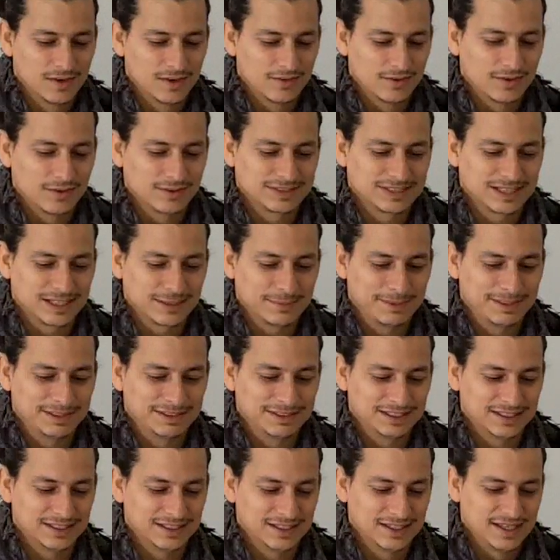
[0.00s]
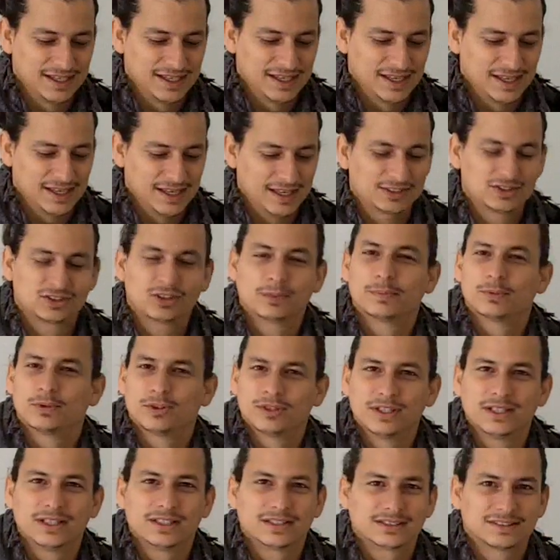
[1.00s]
Fue básicamente, esto
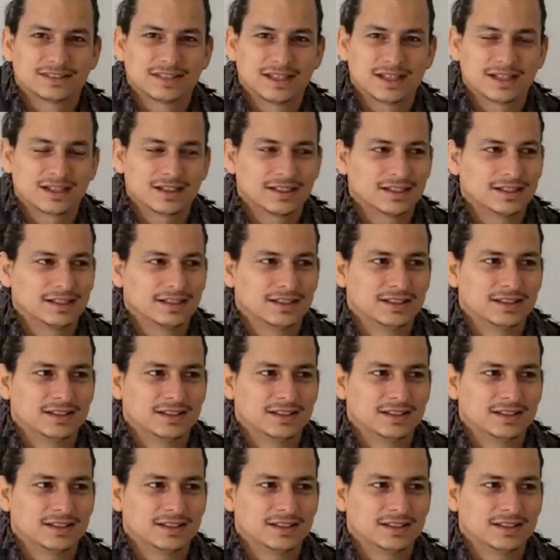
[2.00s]
podría estar